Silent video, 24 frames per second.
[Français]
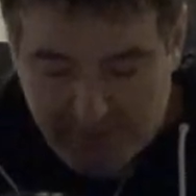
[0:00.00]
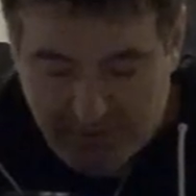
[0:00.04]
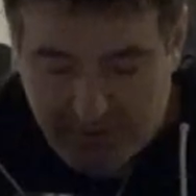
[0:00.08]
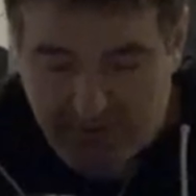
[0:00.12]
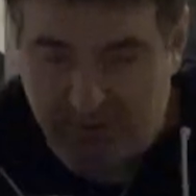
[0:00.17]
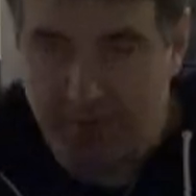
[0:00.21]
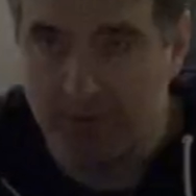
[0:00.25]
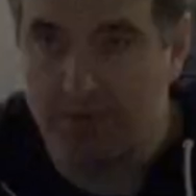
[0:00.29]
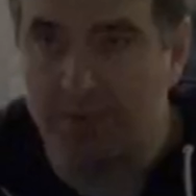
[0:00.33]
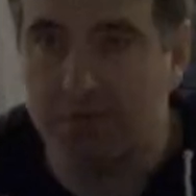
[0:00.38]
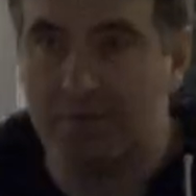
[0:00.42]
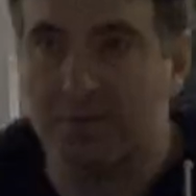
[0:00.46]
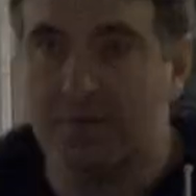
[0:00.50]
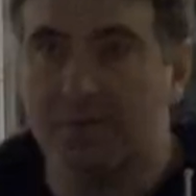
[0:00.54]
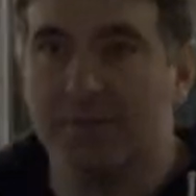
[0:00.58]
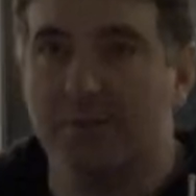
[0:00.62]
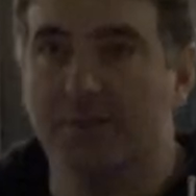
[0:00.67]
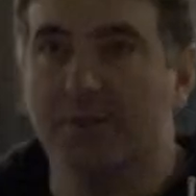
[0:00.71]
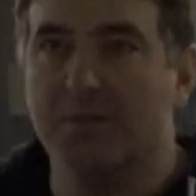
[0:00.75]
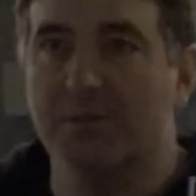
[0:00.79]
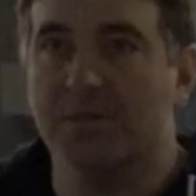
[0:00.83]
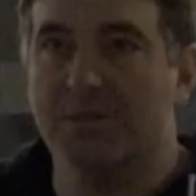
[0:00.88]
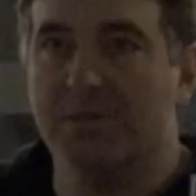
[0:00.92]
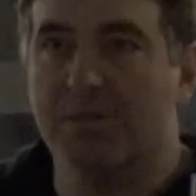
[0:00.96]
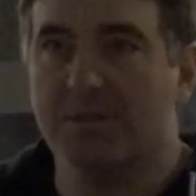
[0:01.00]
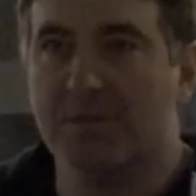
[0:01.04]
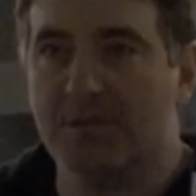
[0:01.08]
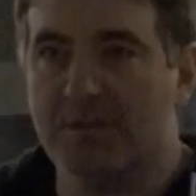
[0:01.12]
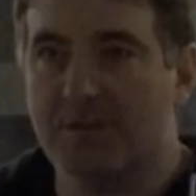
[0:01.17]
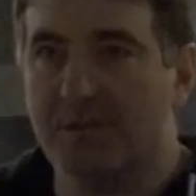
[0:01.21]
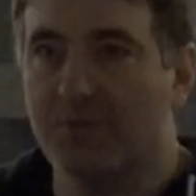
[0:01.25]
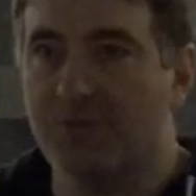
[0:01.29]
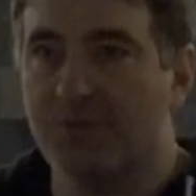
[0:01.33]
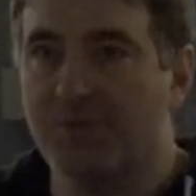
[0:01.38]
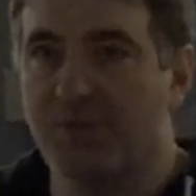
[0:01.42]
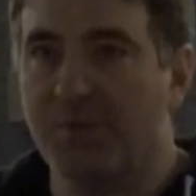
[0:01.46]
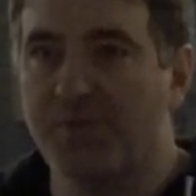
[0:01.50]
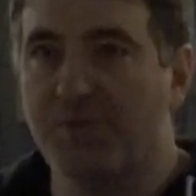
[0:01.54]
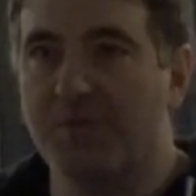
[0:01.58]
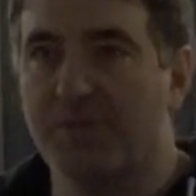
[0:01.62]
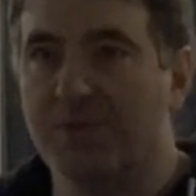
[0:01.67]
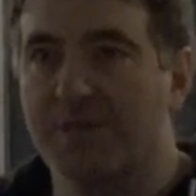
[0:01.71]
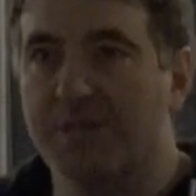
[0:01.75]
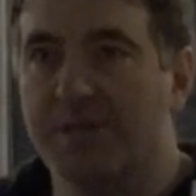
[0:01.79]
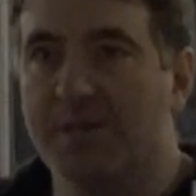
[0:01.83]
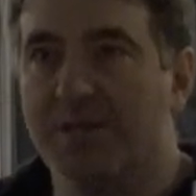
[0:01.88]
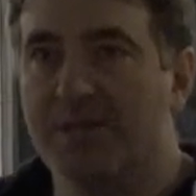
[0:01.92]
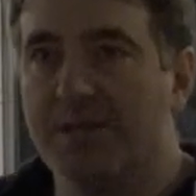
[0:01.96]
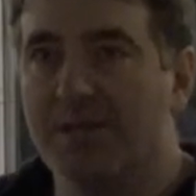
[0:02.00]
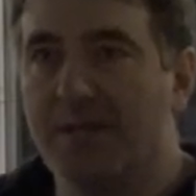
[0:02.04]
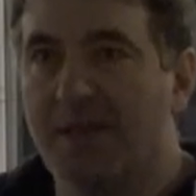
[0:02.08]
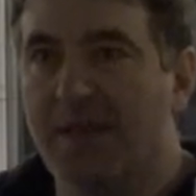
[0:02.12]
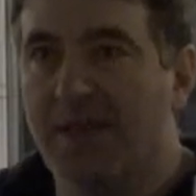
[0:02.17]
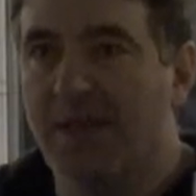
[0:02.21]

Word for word: C'est dans, ouais, c'est ça, c'est fin février.